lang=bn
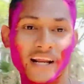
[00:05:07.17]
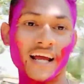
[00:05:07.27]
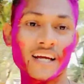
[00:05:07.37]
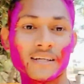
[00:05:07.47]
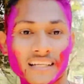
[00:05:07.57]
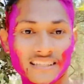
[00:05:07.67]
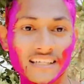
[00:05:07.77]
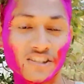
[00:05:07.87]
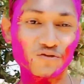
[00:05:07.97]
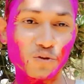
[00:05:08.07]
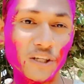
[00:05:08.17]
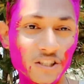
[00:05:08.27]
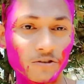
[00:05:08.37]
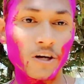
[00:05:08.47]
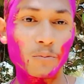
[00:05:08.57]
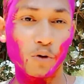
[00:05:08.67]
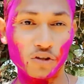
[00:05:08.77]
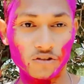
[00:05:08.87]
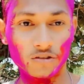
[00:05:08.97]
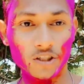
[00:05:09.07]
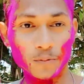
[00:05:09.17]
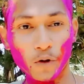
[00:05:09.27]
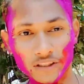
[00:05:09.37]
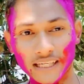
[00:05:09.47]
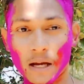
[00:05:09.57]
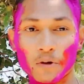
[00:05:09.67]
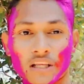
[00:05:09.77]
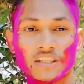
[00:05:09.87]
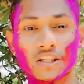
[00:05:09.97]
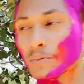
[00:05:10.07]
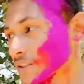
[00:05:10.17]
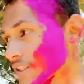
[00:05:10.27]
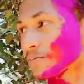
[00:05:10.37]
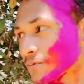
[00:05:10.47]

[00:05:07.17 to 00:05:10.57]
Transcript: আজকের ট্যুরিস্ট স্পটটা কেমন আছে সেটা তোমাদের ঘুরেটা